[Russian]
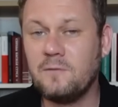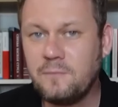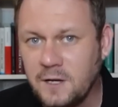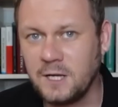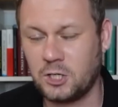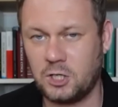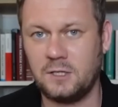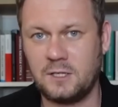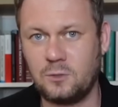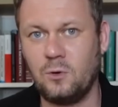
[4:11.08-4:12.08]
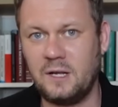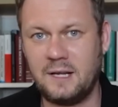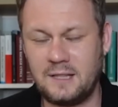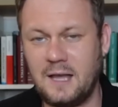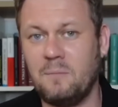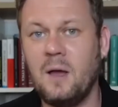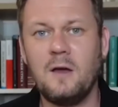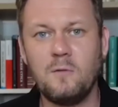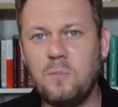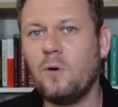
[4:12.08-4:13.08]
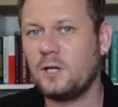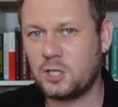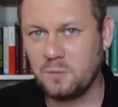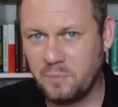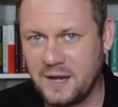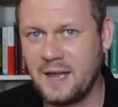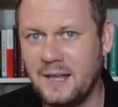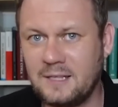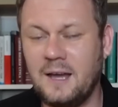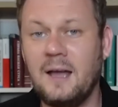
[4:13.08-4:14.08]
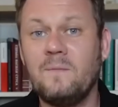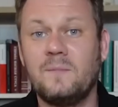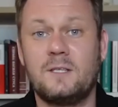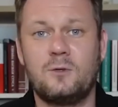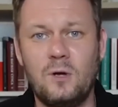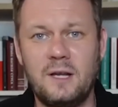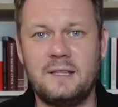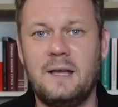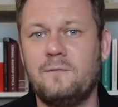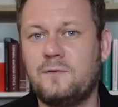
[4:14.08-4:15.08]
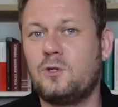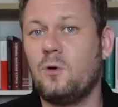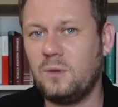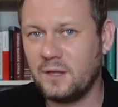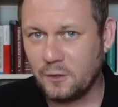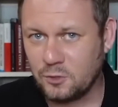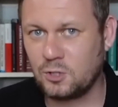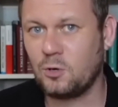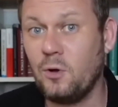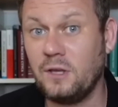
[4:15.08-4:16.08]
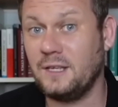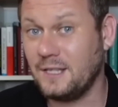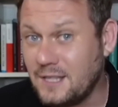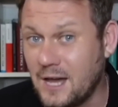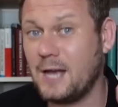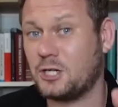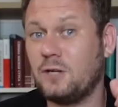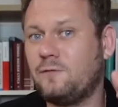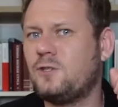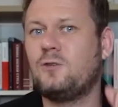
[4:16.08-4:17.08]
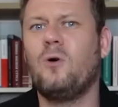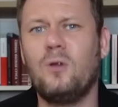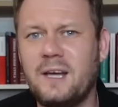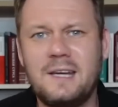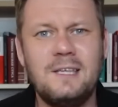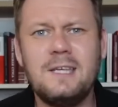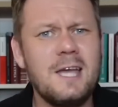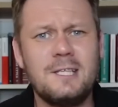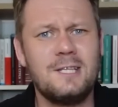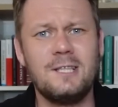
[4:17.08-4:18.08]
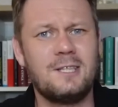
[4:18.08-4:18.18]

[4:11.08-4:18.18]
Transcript: выше, насколько там больше порядка, насколько там все благоустроено, и даже в селах есть